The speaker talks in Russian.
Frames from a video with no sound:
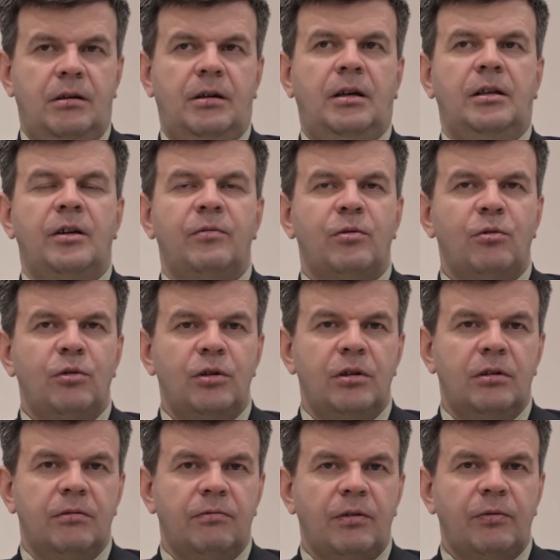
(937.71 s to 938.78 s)
она
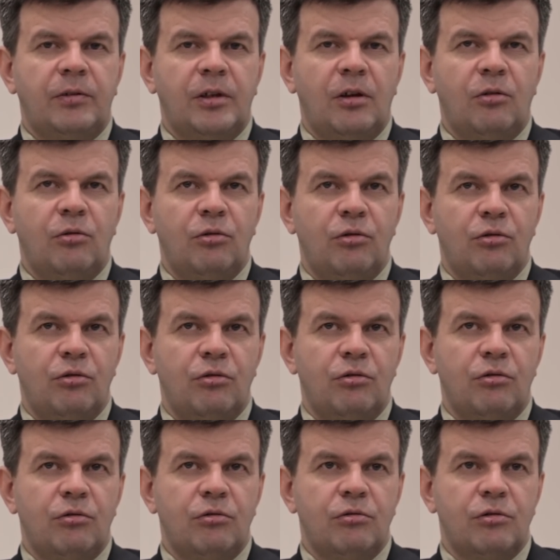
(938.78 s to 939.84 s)
входит во вторую
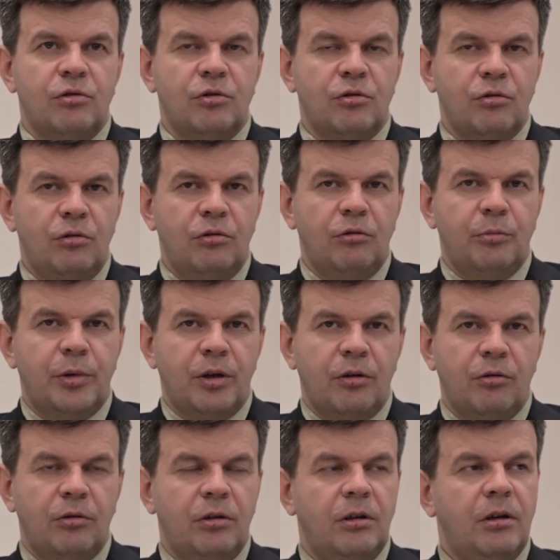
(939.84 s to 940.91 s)
зону
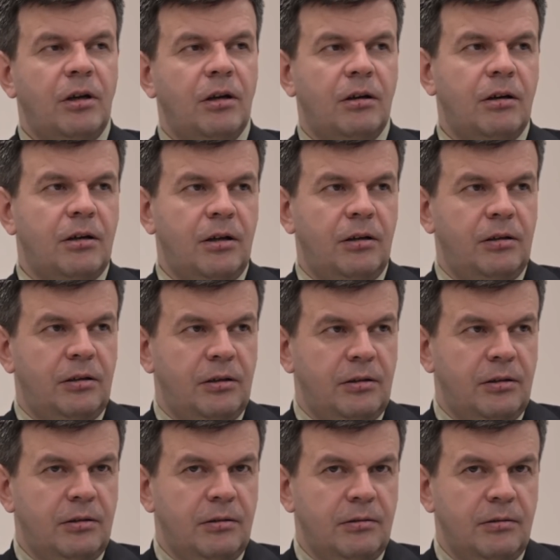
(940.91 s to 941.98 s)
природоохранной.